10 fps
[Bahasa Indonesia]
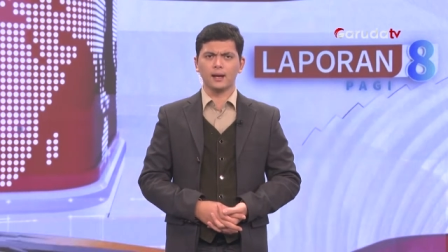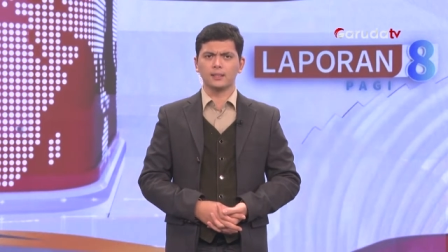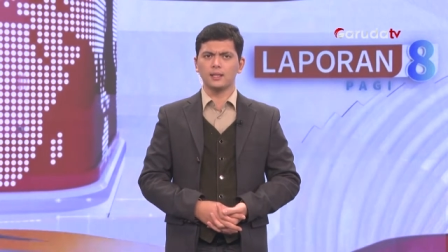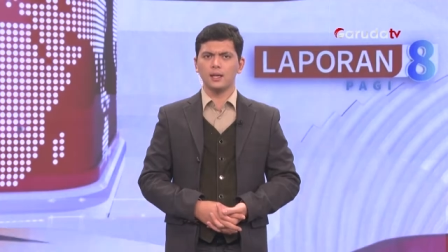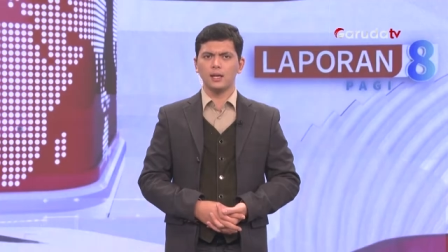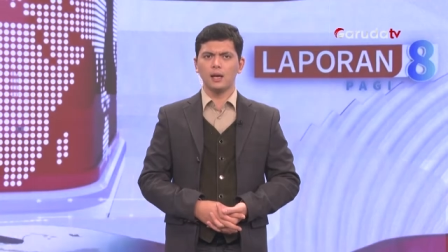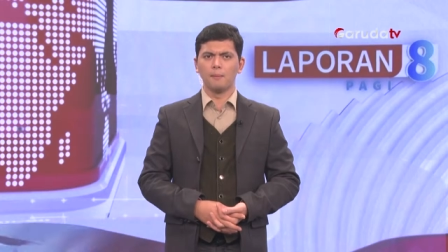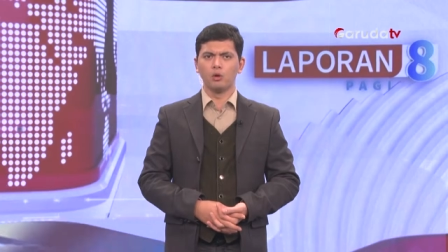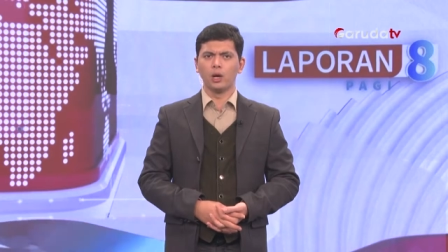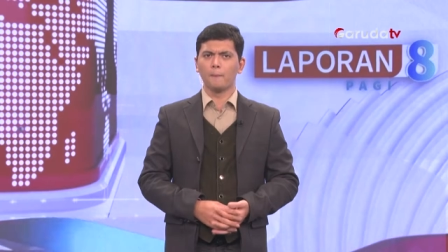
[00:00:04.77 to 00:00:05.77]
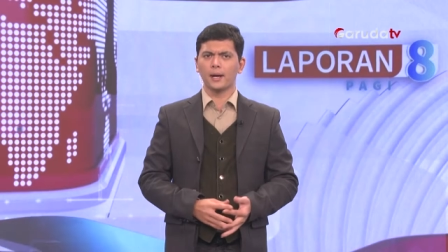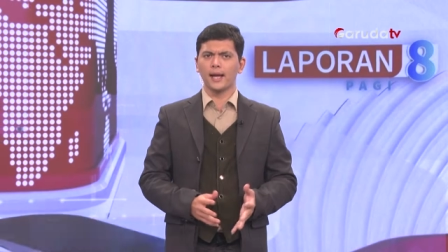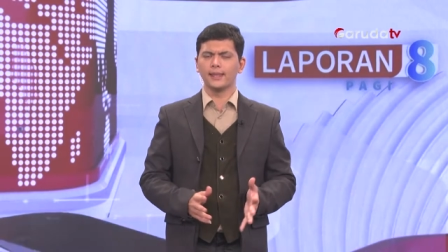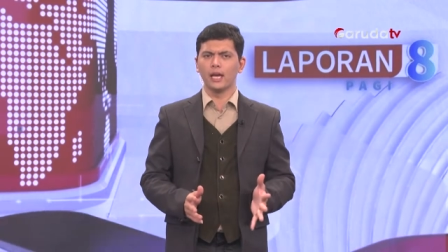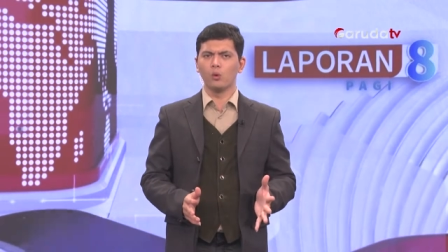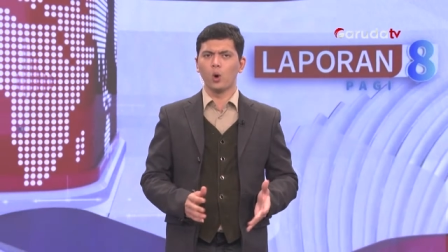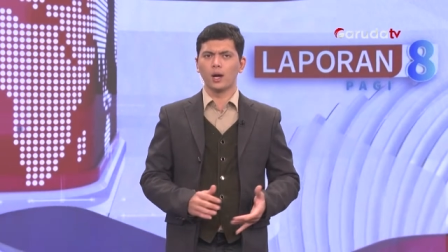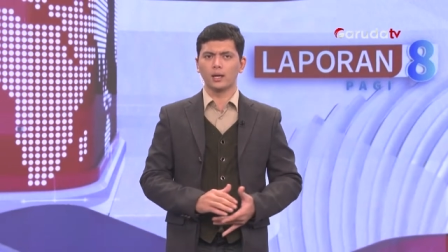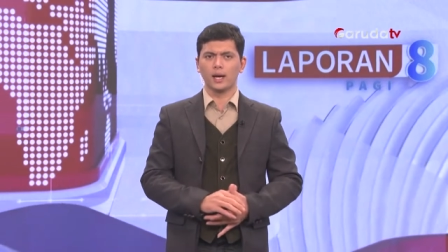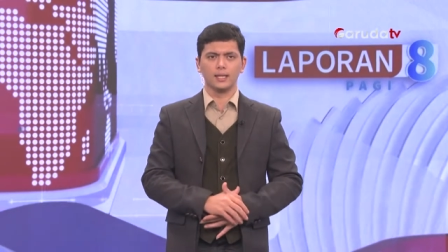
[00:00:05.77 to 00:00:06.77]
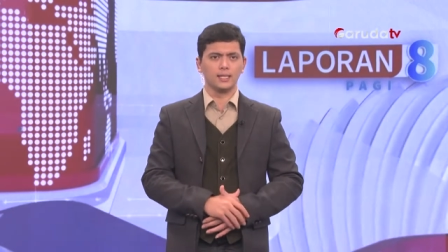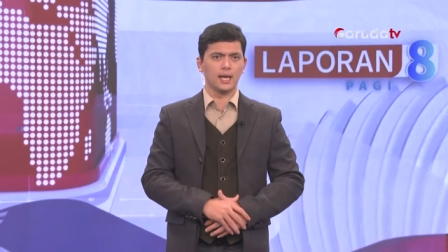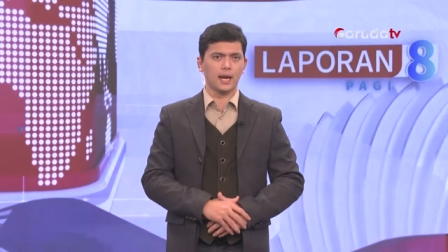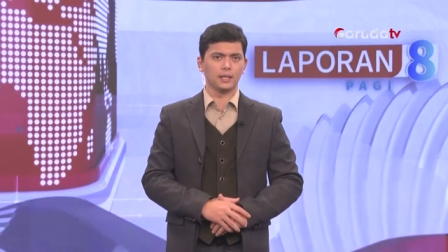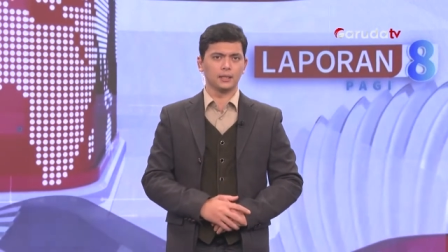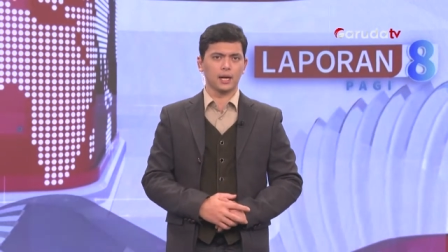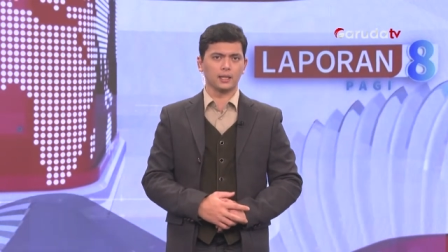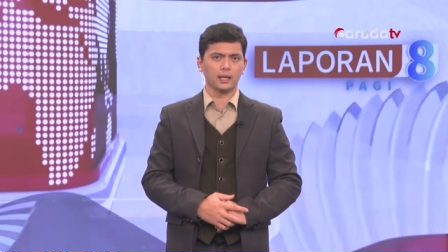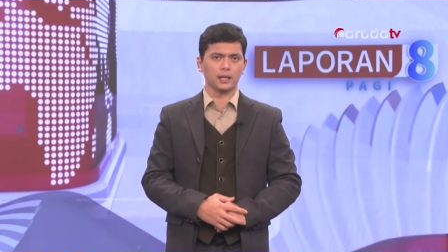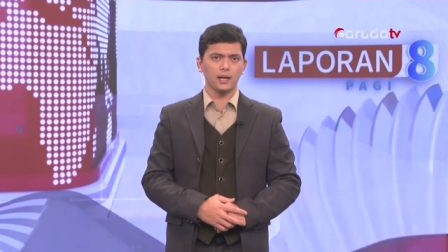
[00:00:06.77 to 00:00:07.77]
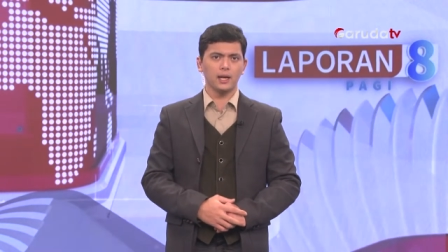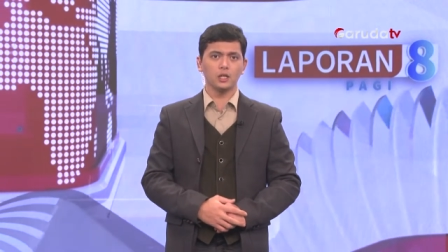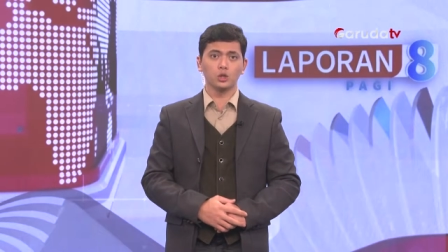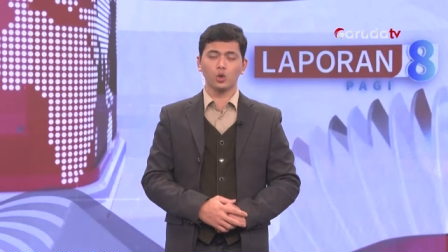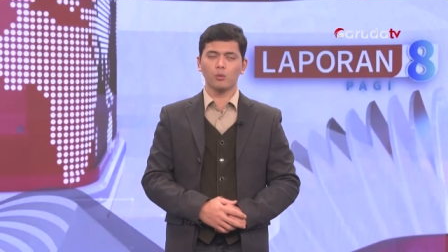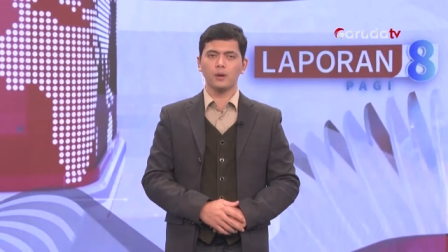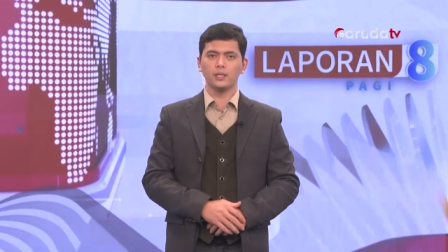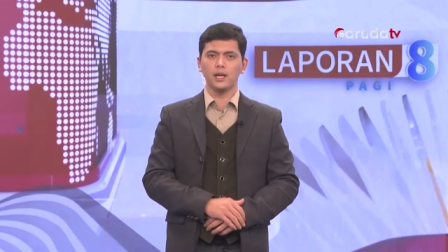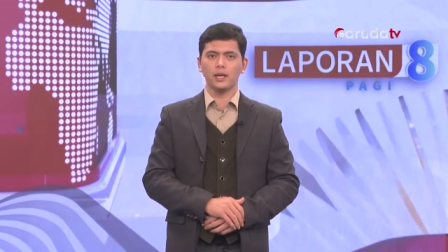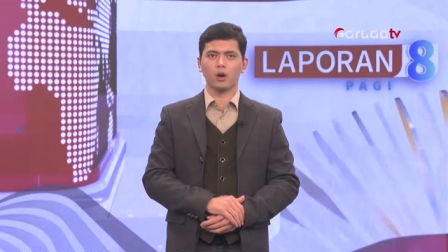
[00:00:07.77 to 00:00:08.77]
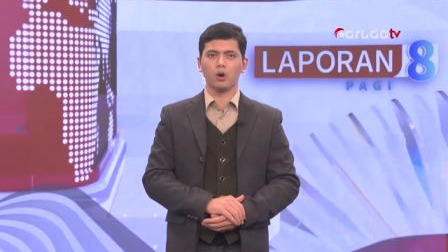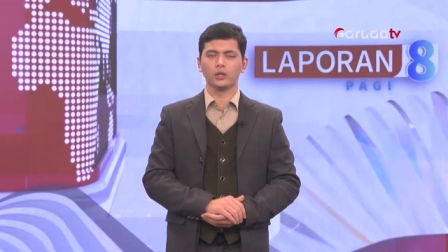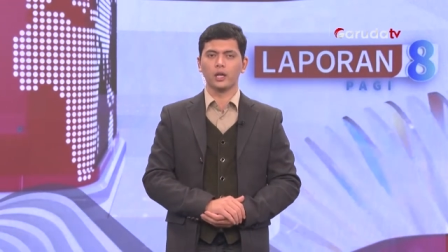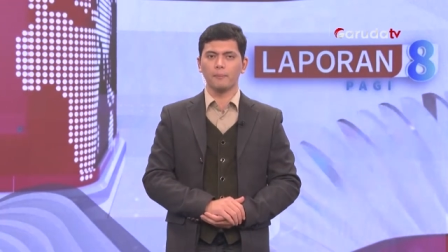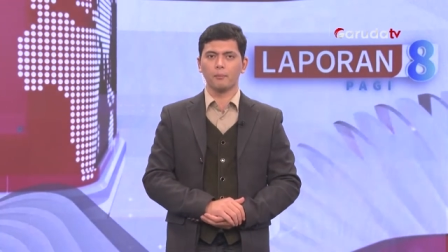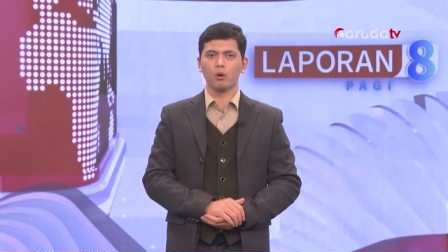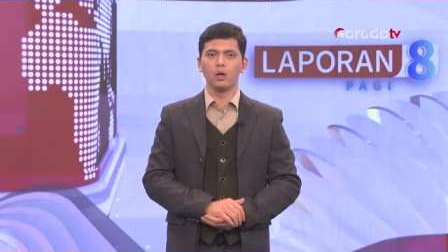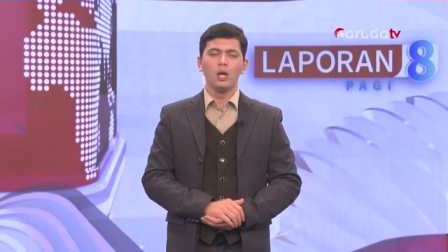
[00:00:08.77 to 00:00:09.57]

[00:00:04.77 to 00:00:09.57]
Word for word: sehingga mengundang perhatian warga di Jalan Teratai Raya, Sukmajaya, Kota Depok.